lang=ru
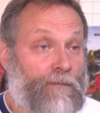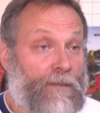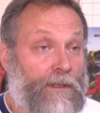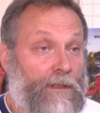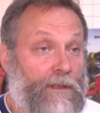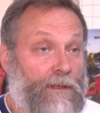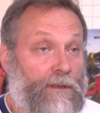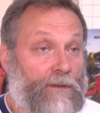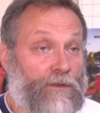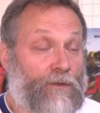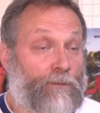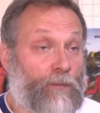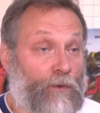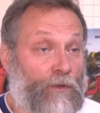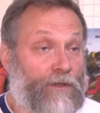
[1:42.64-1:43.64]
а, до
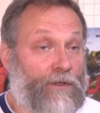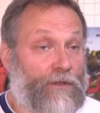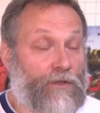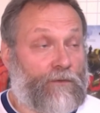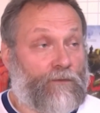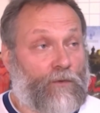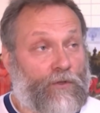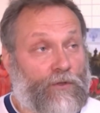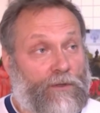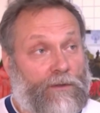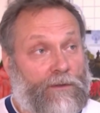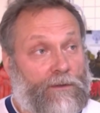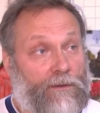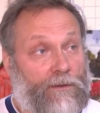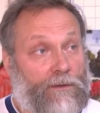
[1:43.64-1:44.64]
сих пор ныне живущих
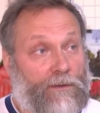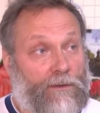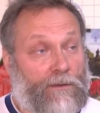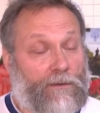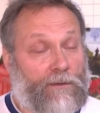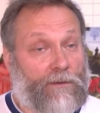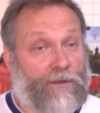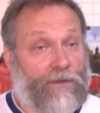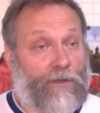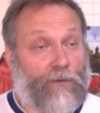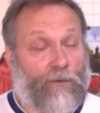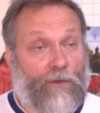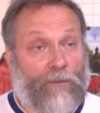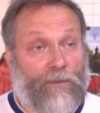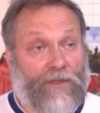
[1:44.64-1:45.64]
э, на
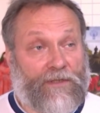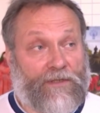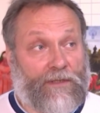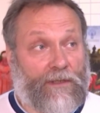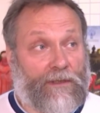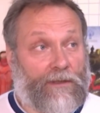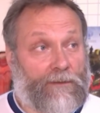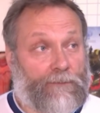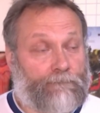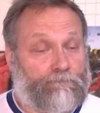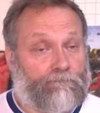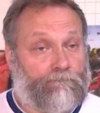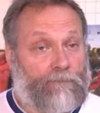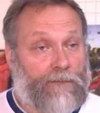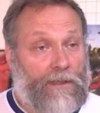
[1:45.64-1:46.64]
территории Пакистана
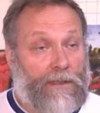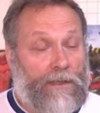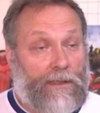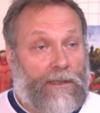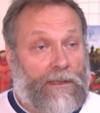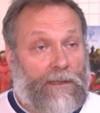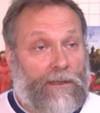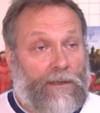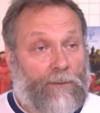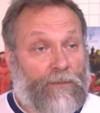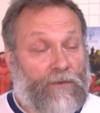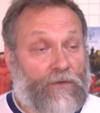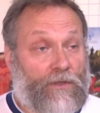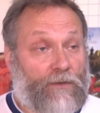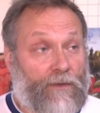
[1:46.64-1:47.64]
а,
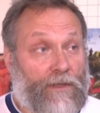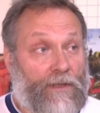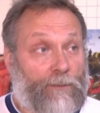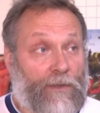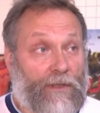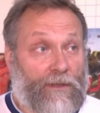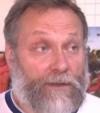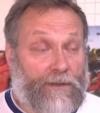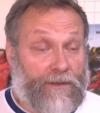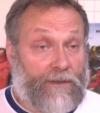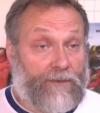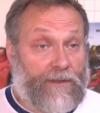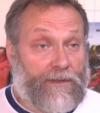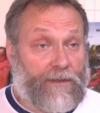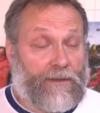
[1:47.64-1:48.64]
бывших военнопленных
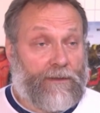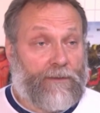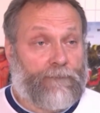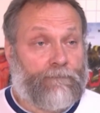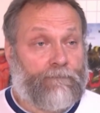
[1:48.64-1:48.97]
советских,